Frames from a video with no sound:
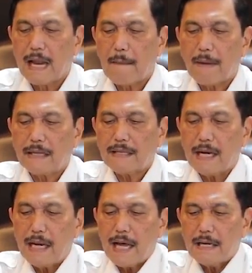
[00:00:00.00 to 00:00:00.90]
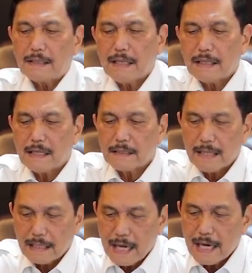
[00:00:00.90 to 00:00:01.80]
lapak jalan,
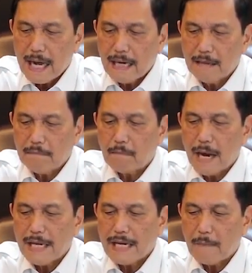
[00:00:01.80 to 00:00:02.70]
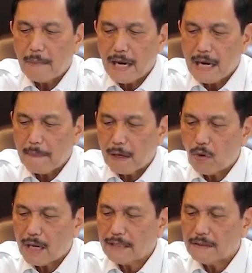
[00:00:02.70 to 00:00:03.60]
jajanan, baik yang berada pada
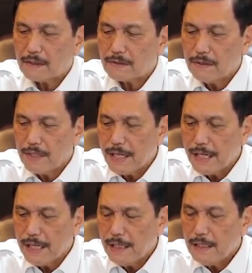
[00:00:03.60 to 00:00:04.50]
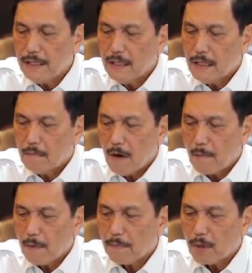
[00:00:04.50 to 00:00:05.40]
lokasi tersendiri
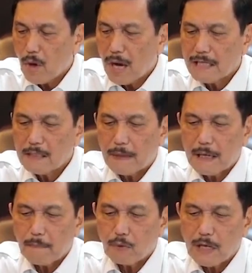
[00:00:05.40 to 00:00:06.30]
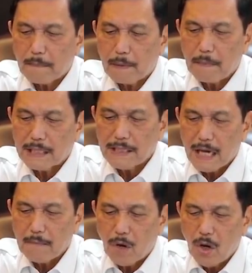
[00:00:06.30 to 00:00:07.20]
maupun berlokasi pada pusat
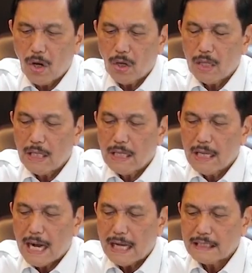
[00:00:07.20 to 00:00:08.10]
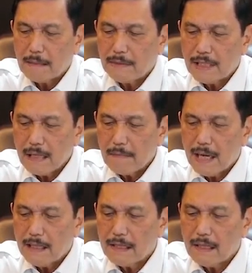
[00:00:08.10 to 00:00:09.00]
perbelanjaan mall, hanya
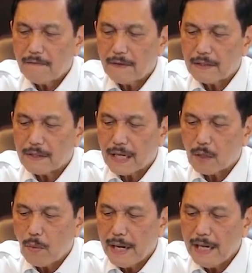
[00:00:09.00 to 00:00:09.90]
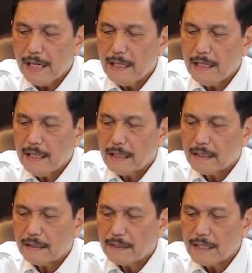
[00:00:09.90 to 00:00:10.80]
menerima delivery take away
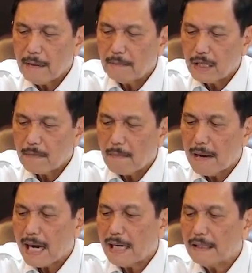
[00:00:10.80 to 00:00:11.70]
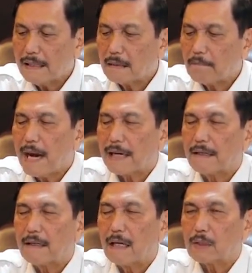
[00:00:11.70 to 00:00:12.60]
dan tidak menerima makan di
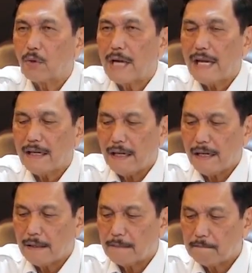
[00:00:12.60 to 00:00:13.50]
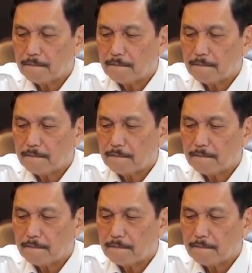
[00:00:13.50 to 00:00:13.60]
tempat atau dine in.